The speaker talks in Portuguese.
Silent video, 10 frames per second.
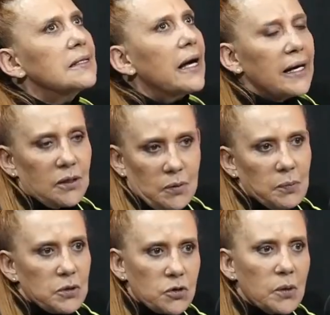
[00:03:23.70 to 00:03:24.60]
Era uma
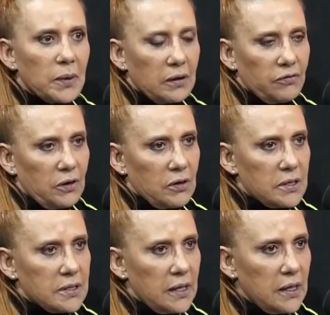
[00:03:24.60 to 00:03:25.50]
pessoa maravilhosa.